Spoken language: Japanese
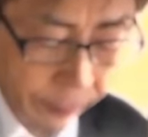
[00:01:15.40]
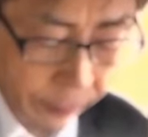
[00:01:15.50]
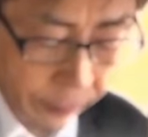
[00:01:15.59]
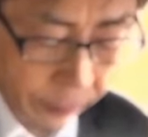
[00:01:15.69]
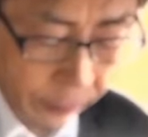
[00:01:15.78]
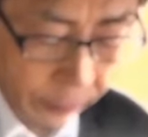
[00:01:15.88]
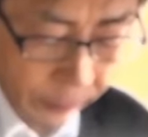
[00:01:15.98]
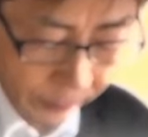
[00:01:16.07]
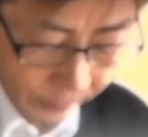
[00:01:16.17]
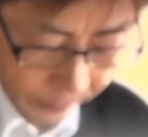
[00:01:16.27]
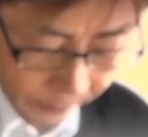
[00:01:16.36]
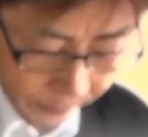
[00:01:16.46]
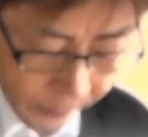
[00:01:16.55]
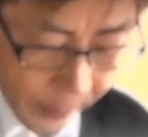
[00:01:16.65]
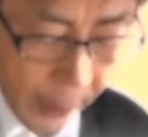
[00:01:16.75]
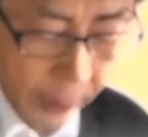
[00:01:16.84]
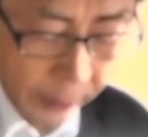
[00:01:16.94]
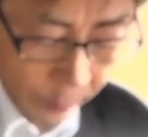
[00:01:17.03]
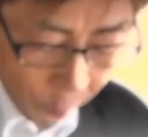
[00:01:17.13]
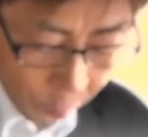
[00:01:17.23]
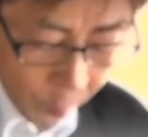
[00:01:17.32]
だんだん世の中
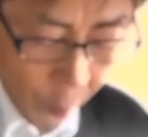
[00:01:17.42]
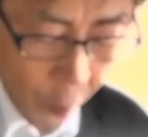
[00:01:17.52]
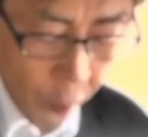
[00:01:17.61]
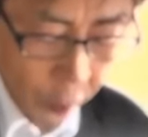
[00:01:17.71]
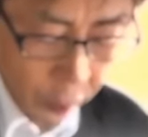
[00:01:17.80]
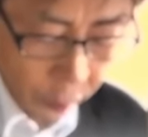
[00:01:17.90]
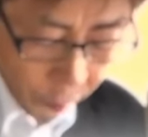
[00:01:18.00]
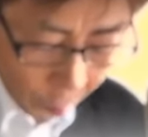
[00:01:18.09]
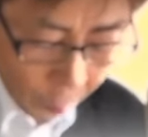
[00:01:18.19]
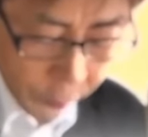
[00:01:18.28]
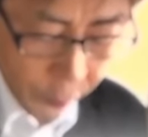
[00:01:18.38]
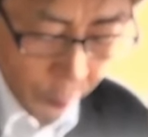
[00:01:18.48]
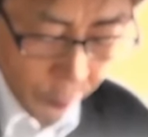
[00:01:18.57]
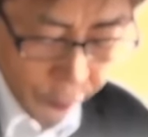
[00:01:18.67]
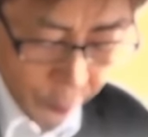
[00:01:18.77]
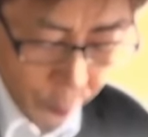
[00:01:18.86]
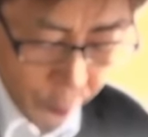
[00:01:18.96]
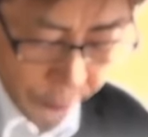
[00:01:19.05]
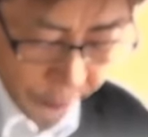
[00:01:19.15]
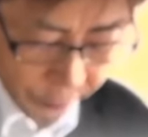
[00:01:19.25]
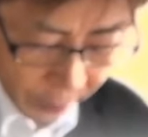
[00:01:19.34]
が進むにつれて万事
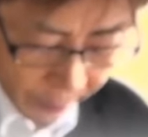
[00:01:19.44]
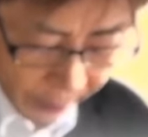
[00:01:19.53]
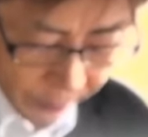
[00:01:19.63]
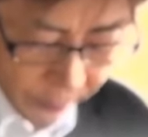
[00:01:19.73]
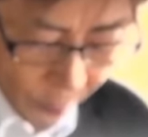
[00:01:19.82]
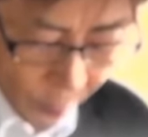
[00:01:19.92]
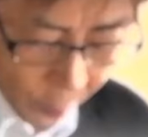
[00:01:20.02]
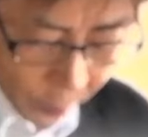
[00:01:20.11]
が大仕掛けにな